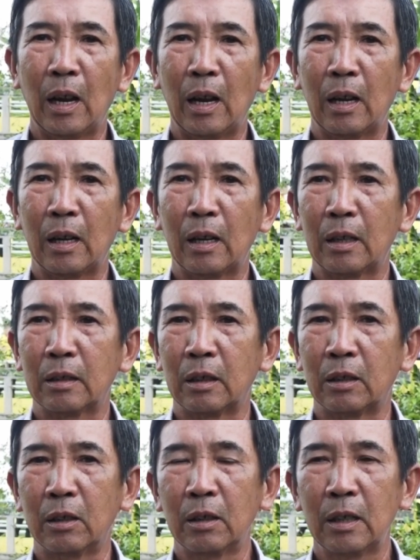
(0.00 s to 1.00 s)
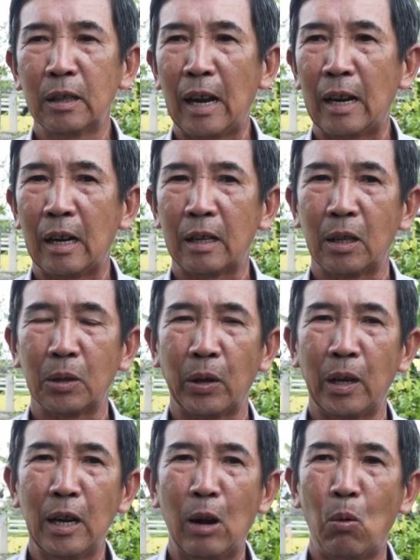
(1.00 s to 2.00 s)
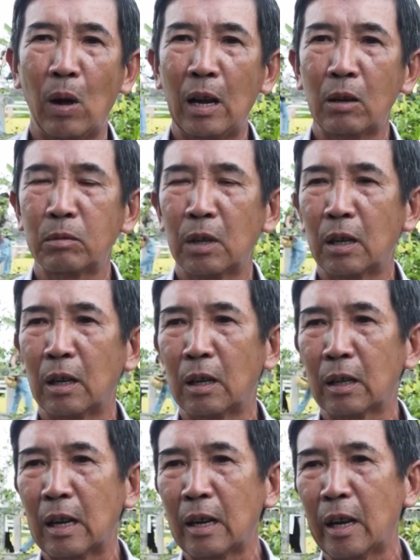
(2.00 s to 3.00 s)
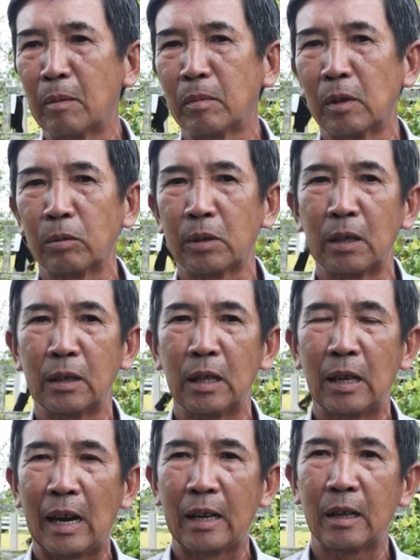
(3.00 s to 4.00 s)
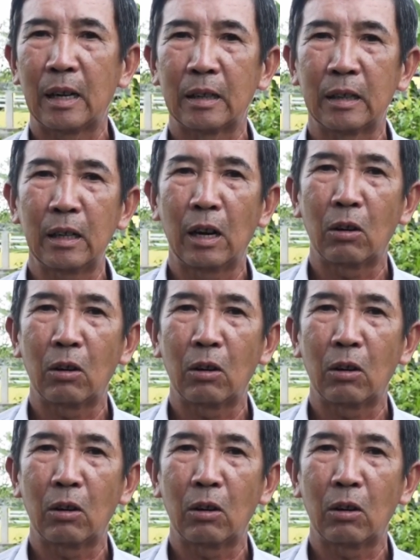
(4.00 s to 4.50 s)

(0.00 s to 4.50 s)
là từ trước đến nay là vận chuyển hàng hóa cũng như các em học sinh đi lại là rất